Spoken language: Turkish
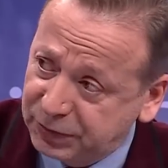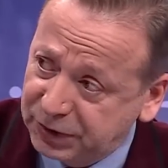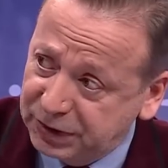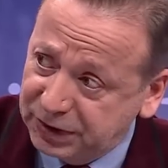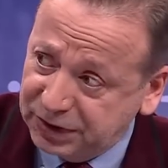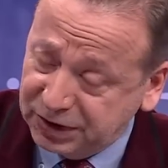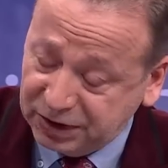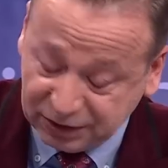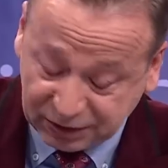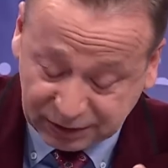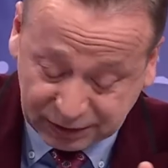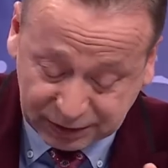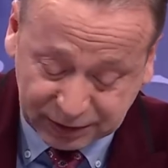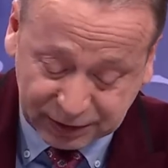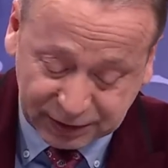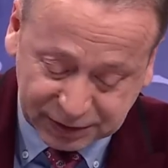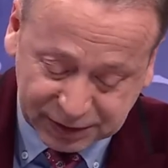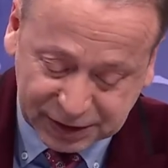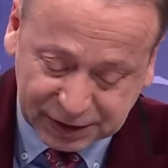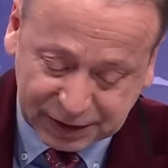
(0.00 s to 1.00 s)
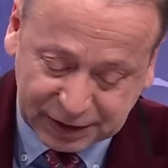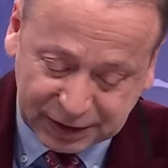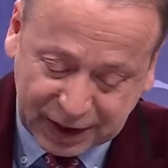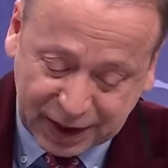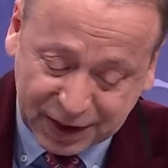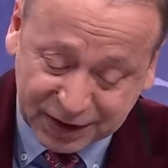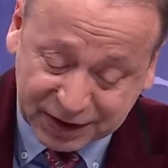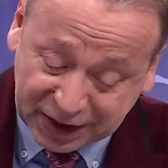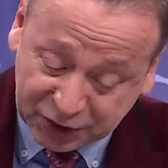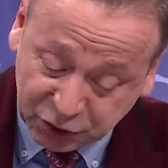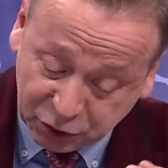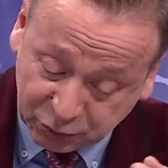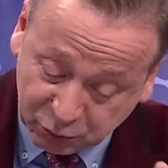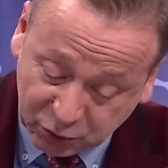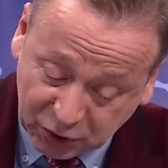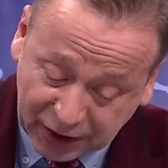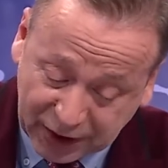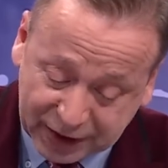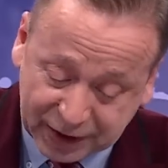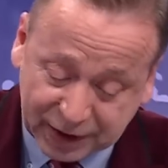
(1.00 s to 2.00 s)
Evet. E, e Erdem
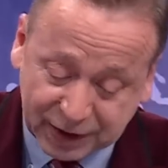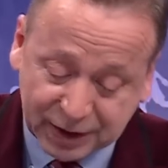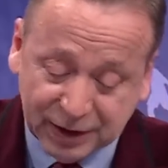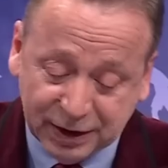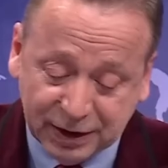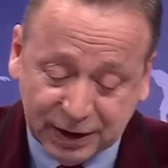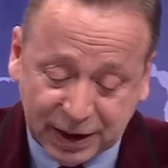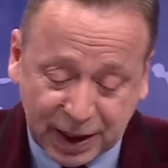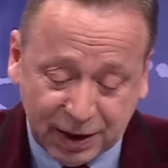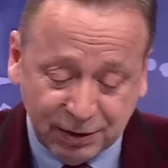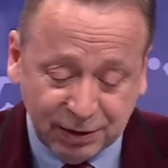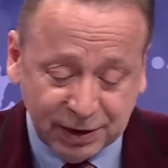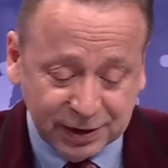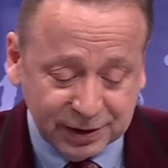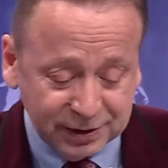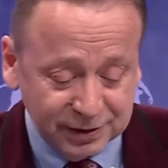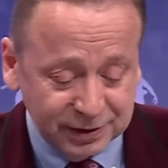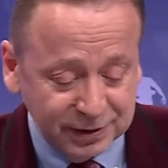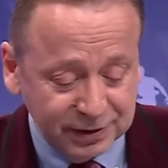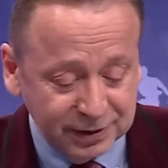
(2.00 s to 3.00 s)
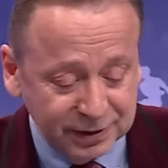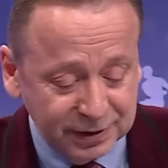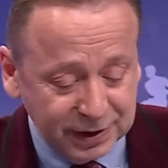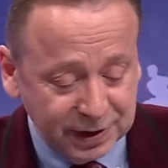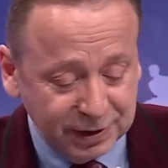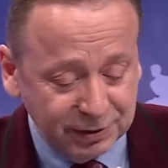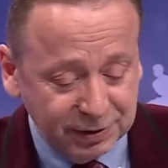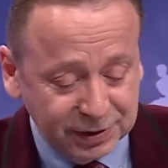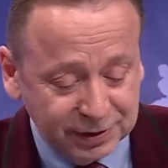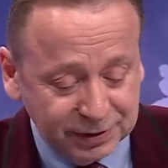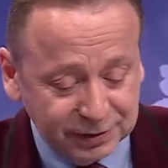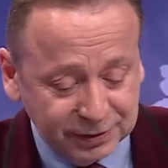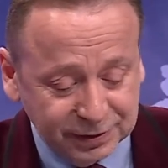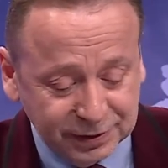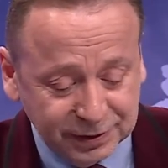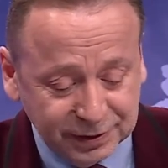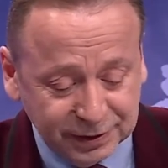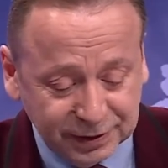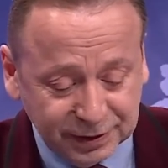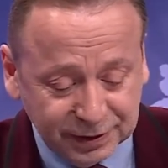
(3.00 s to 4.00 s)
Timur'a yani, Paris Saint Germain'e evet, gitmişti. Evet. E,
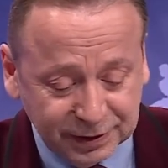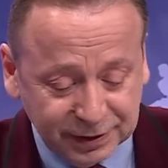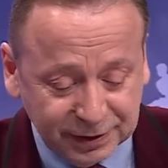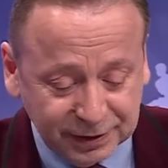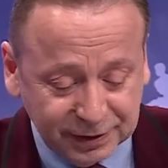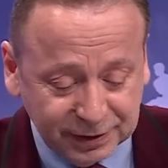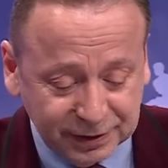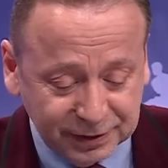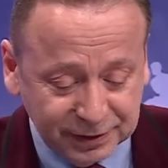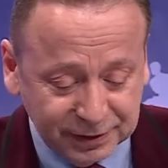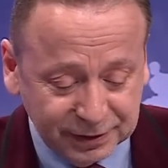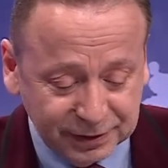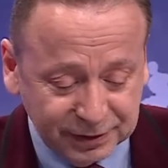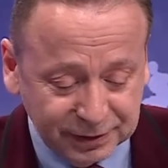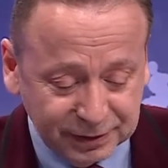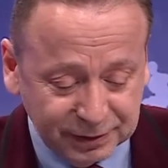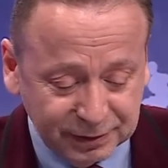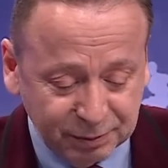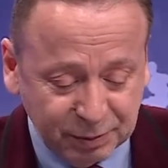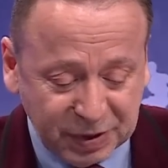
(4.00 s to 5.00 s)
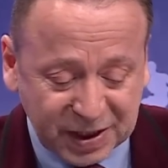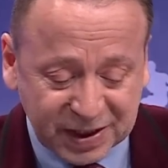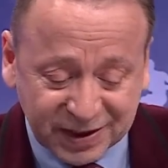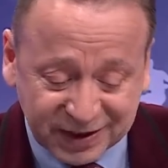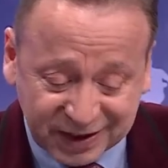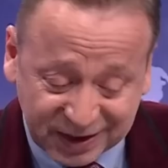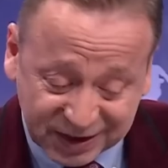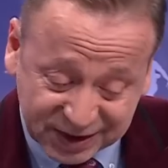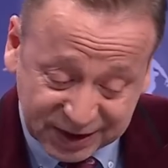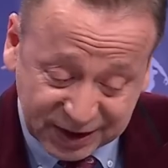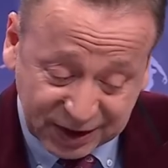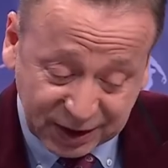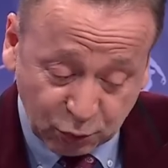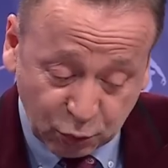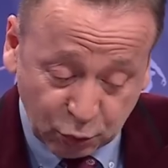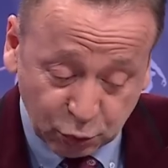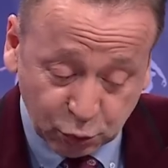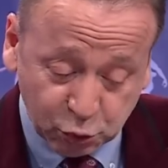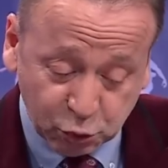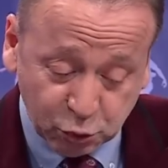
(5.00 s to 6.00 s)
Parades'te
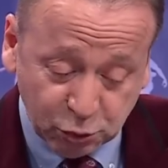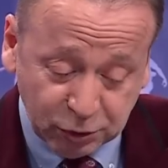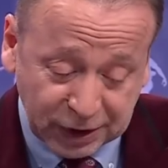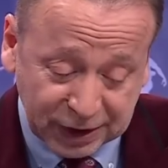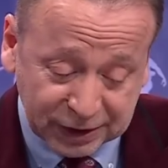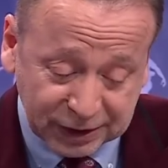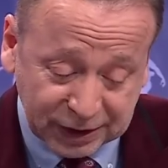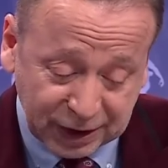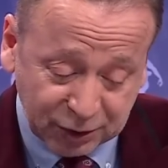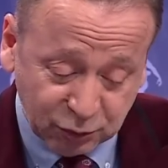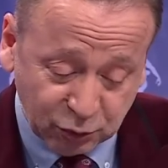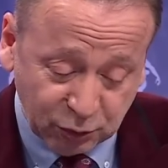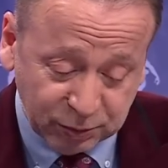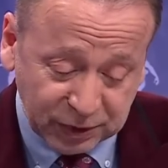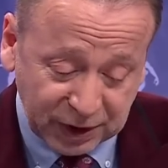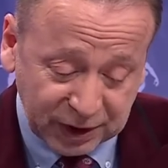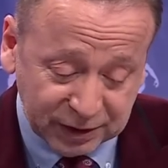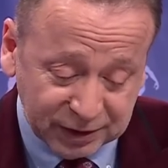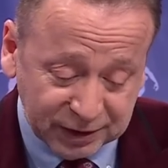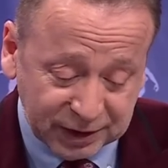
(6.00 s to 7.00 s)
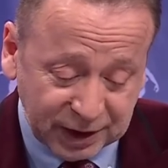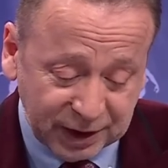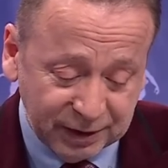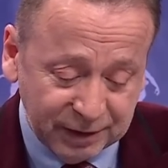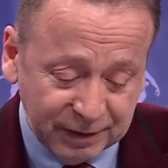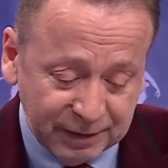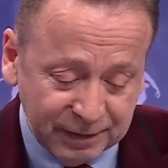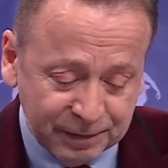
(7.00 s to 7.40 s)
konuşuluyor hatta Hı -hı. toplantıda.